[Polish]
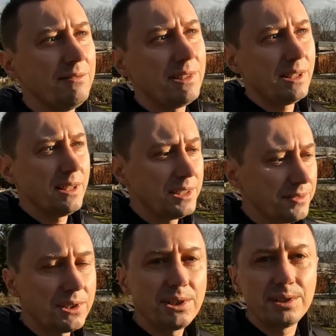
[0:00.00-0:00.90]
wiele lat
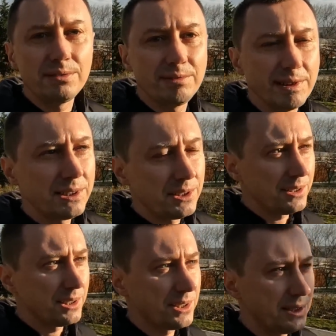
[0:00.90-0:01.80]
wcześniej, w
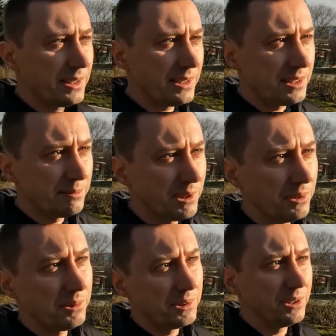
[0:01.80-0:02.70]
2014
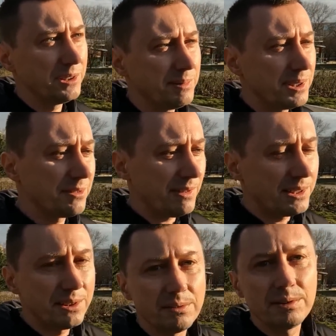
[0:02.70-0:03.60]
roku i o tym też
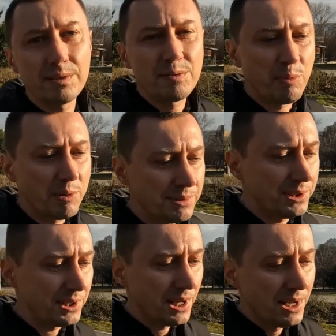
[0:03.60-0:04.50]
warto tutaj
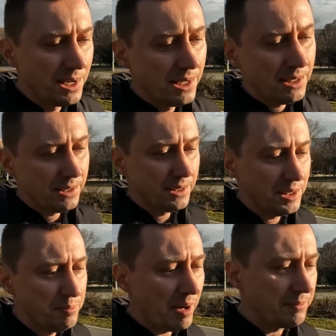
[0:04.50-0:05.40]
wspomnieć, E,
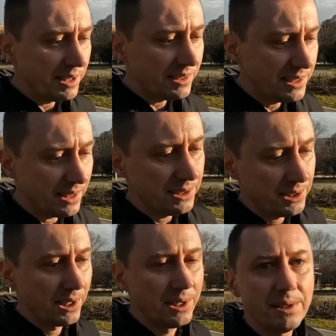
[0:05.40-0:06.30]
i pamiętać.